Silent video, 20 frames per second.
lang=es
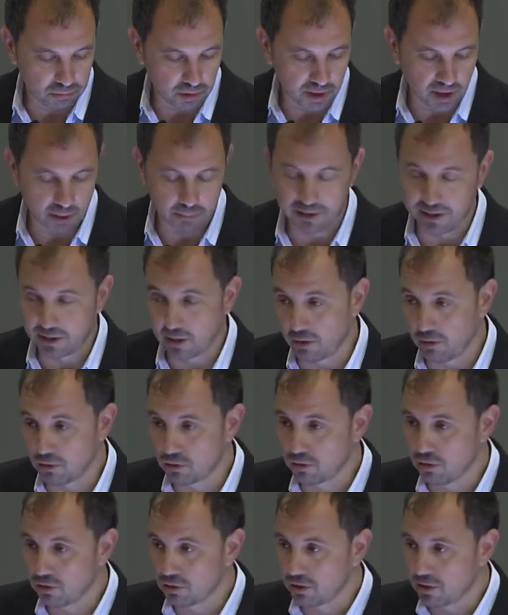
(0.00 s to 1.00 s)
incrementar los
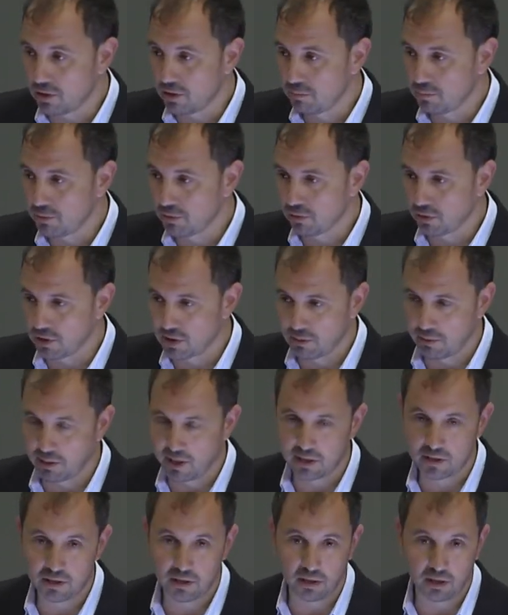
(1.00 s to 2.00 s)
costes, puesto que se van a
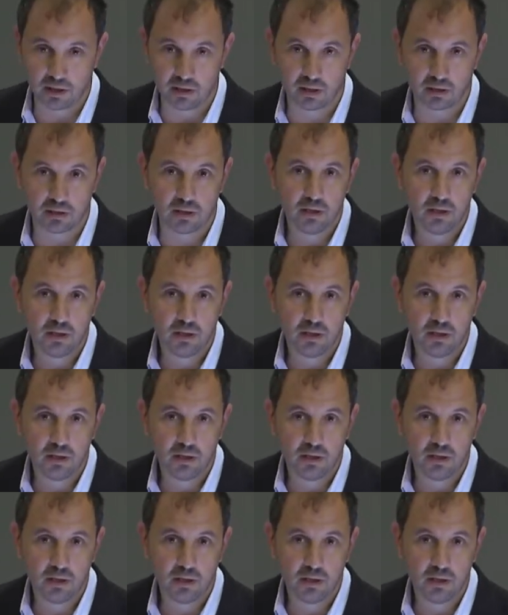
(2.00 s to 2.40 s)
exigir